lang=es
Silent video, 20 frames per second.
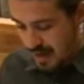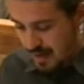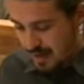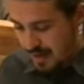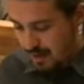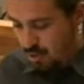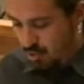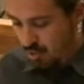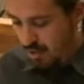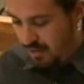
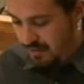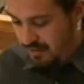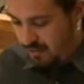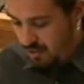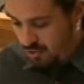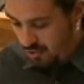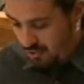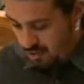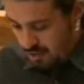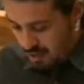
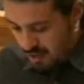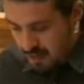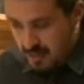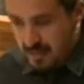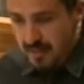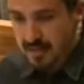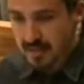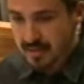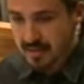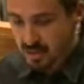colección
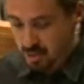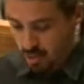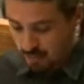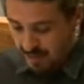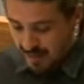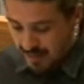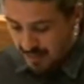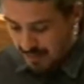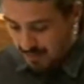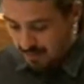eh, sobre
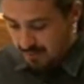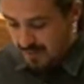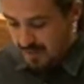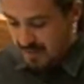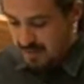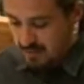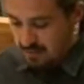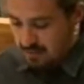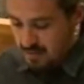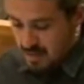la
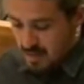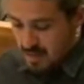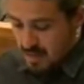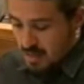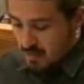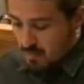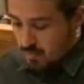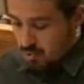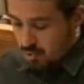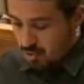campana,
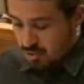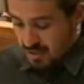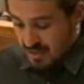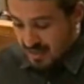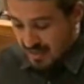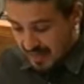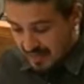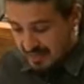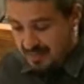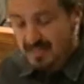pues, y
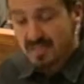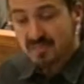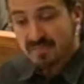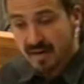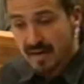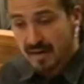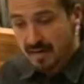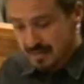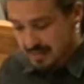antes de falar esta